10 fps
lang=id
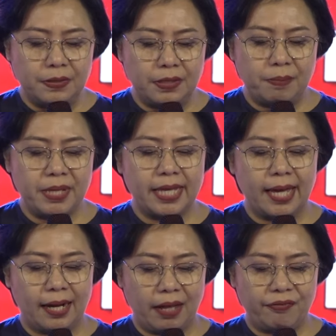
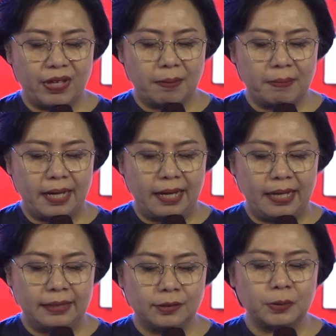Demikianlah
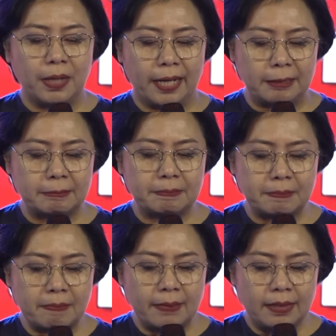firman Tuhan,
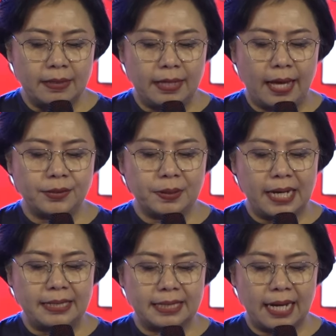yaitu
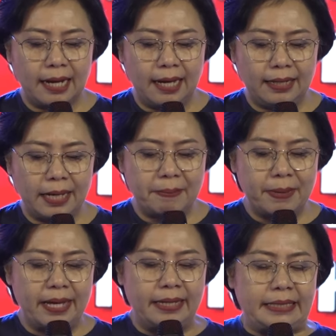rancangan
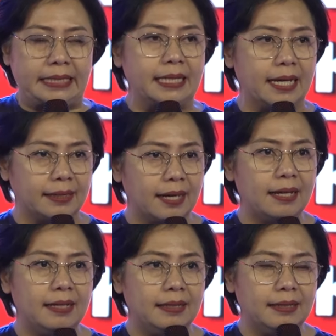damai
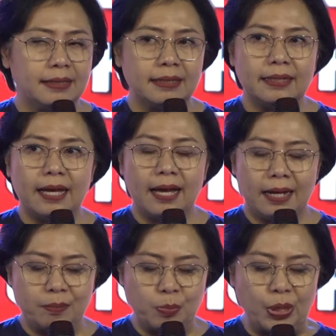sejahtera
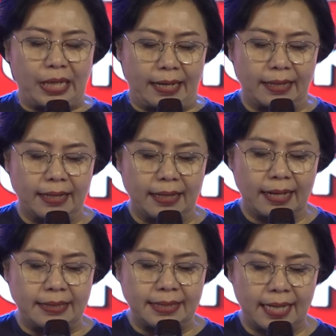dan bukan
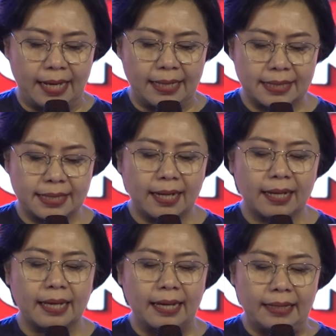rancangan
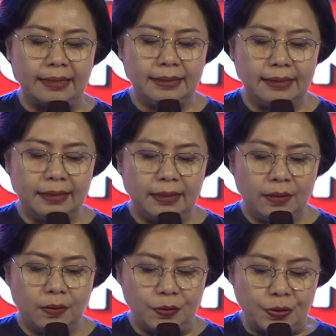kecelakaan
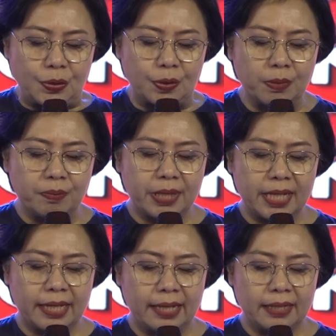untuk
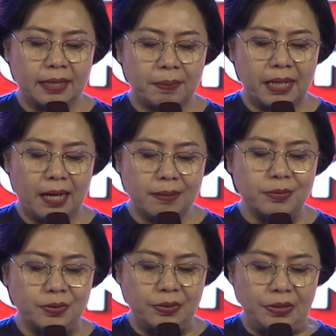memberikan
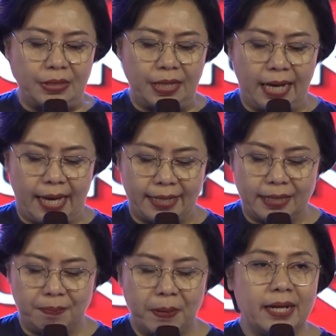kepadamu hari
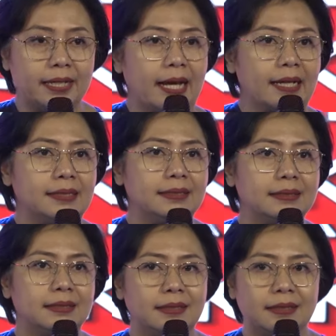depan yang
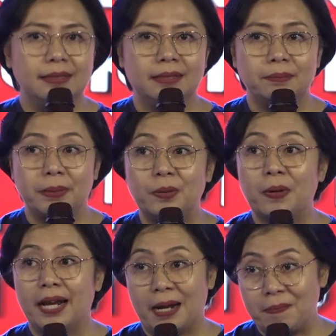penuh
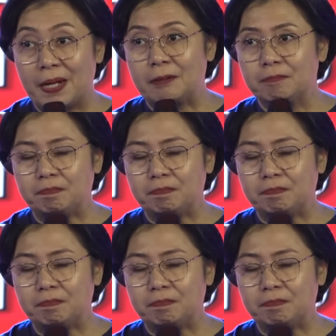harapan.